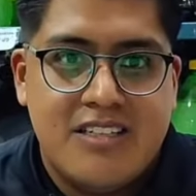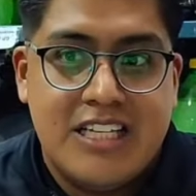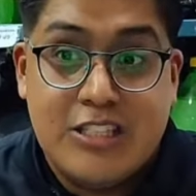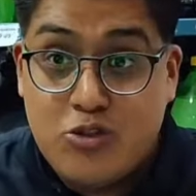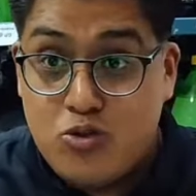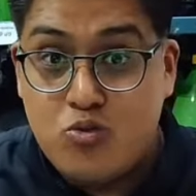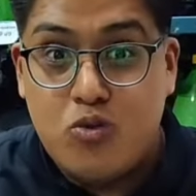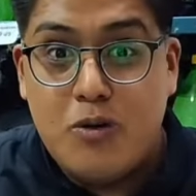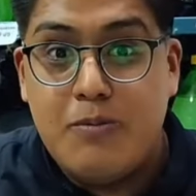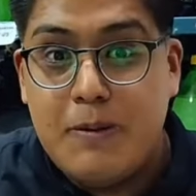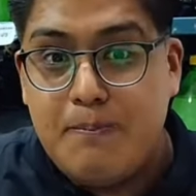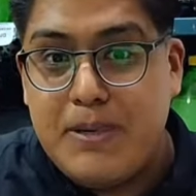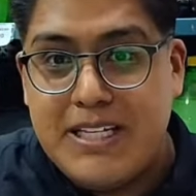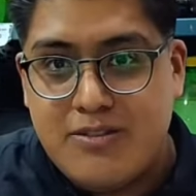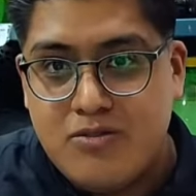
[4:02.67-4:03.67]
Esos 9
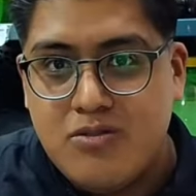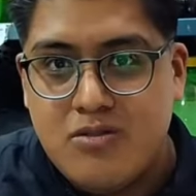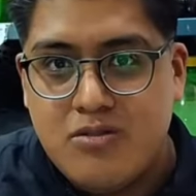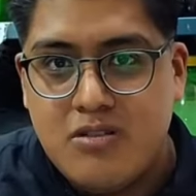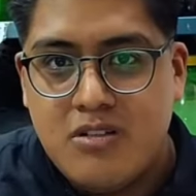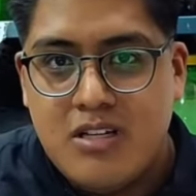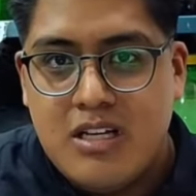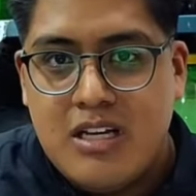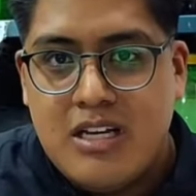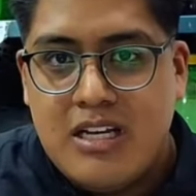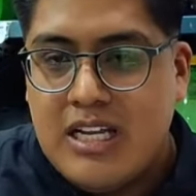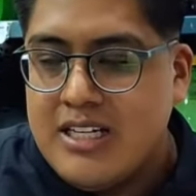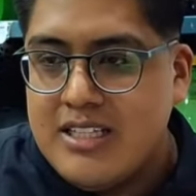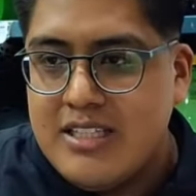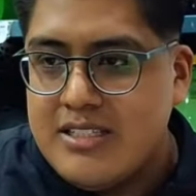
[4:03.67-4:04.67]
pesos,
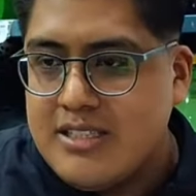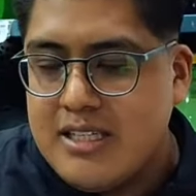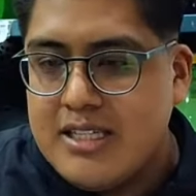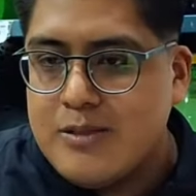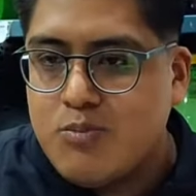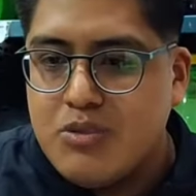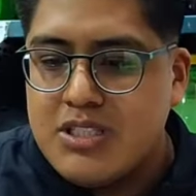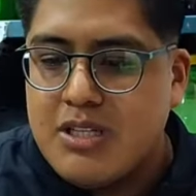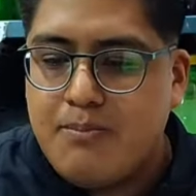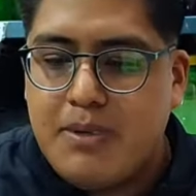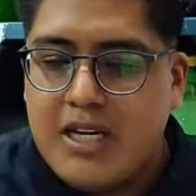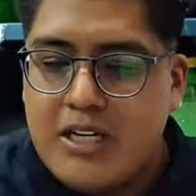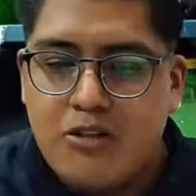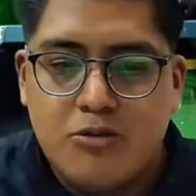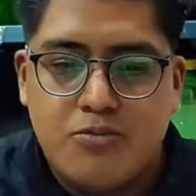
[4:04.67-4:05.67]
la gente está dispuesta a
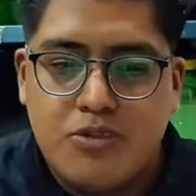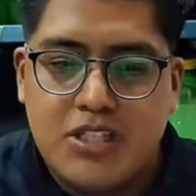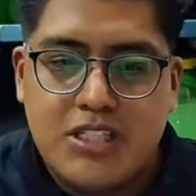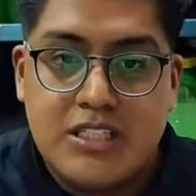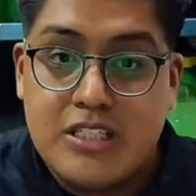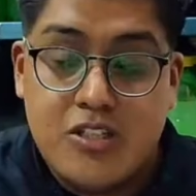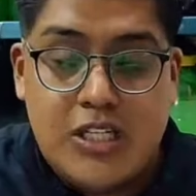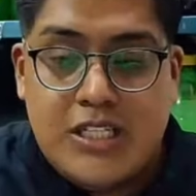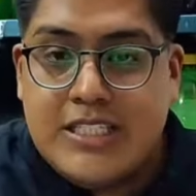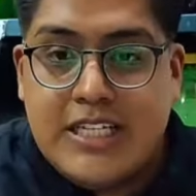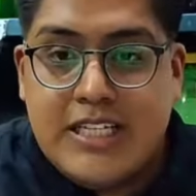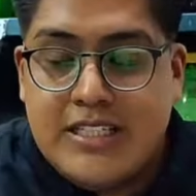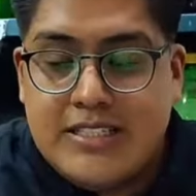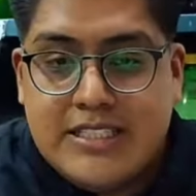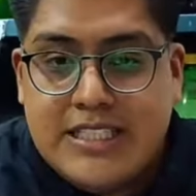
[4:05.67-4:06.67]
pagarlos porque dice, es
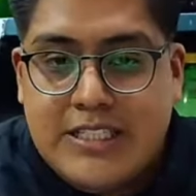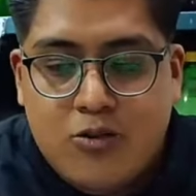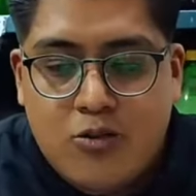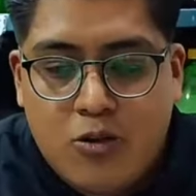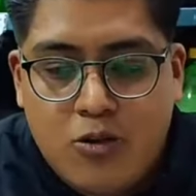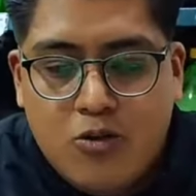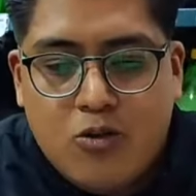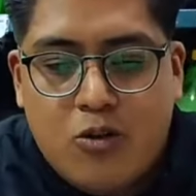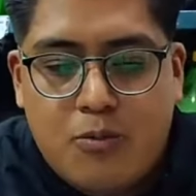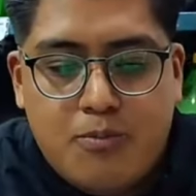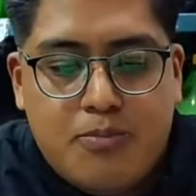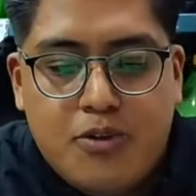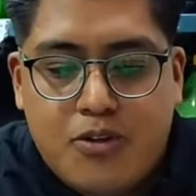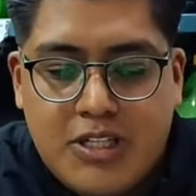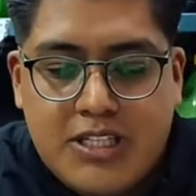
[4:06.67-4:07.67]
que si no
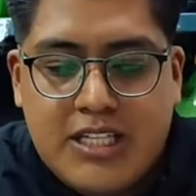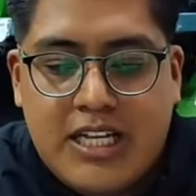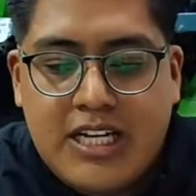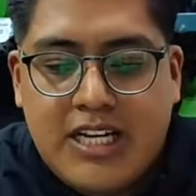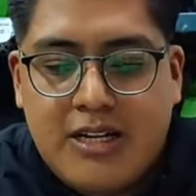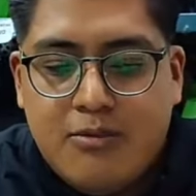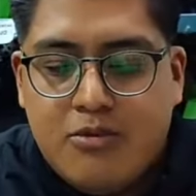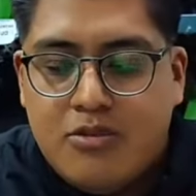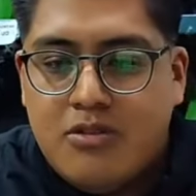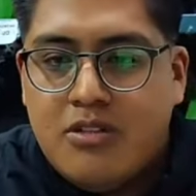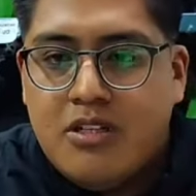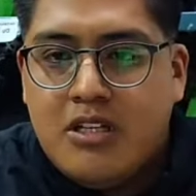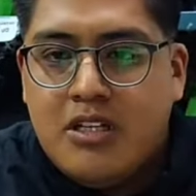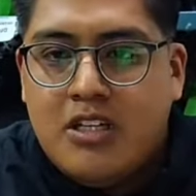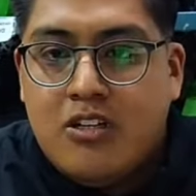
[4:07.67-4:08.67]
compro ahorita el jabón,
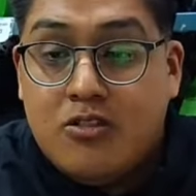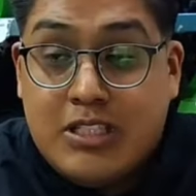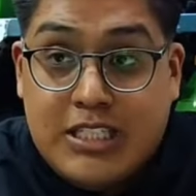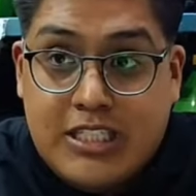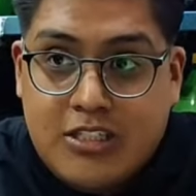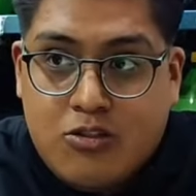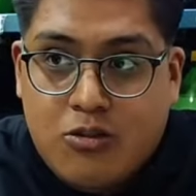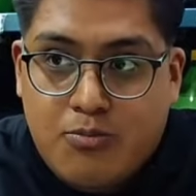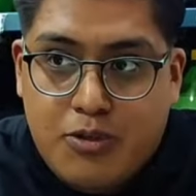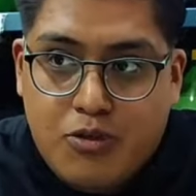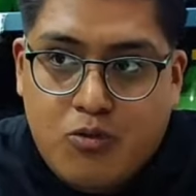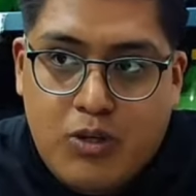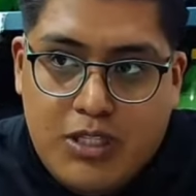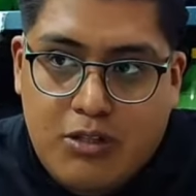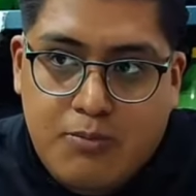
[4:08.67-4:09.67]
o sea, si compro
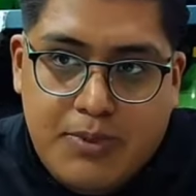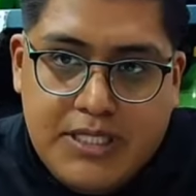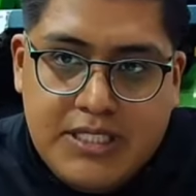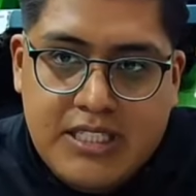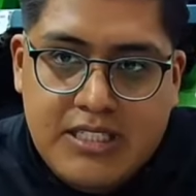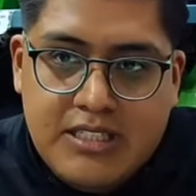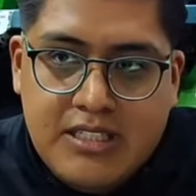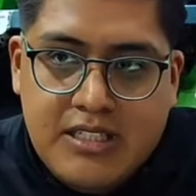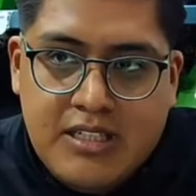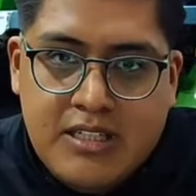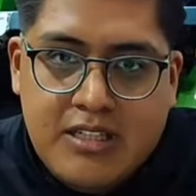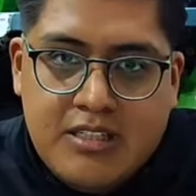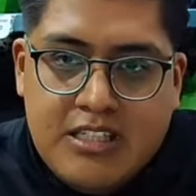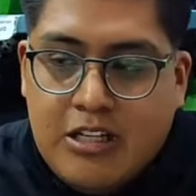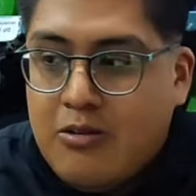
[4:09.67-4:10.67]
cuatro piezas,
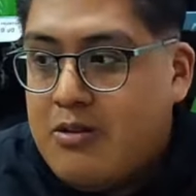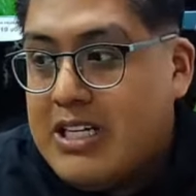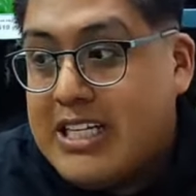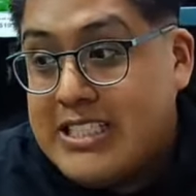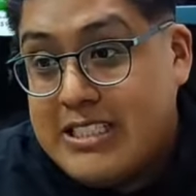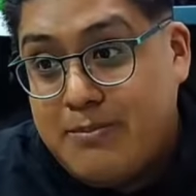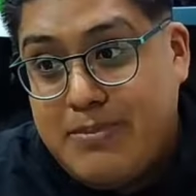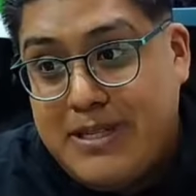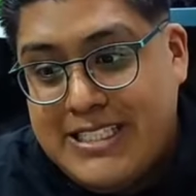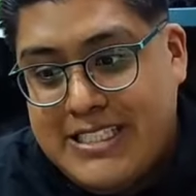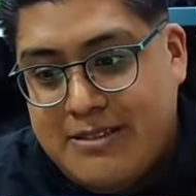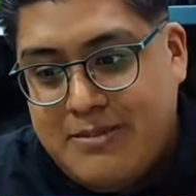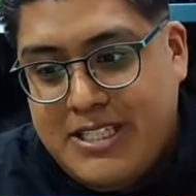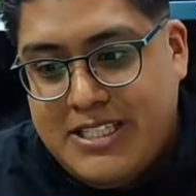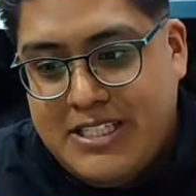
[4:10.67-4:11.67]
ya no va a alcanzar para las
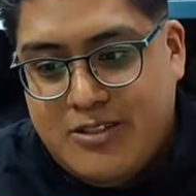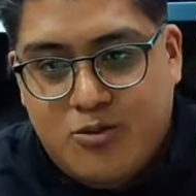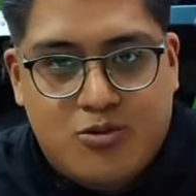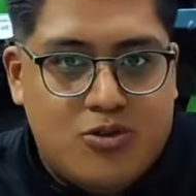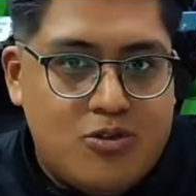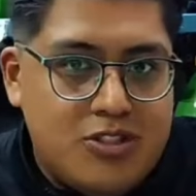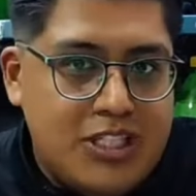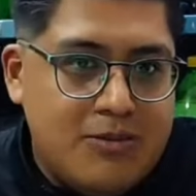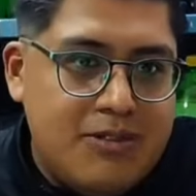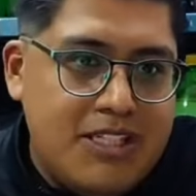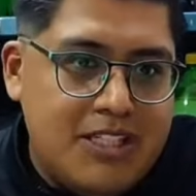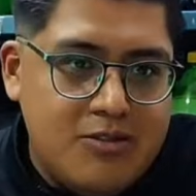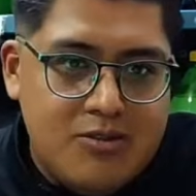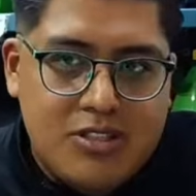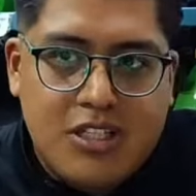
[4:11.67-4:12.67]
servietas. O son
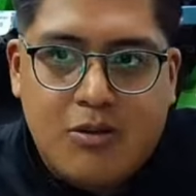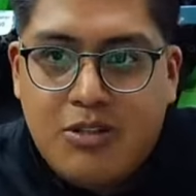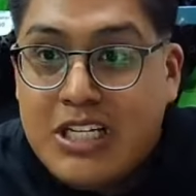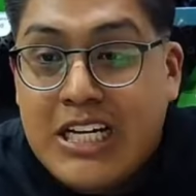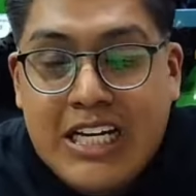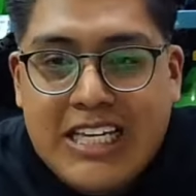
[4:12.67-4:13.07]
servilletas o es jabón.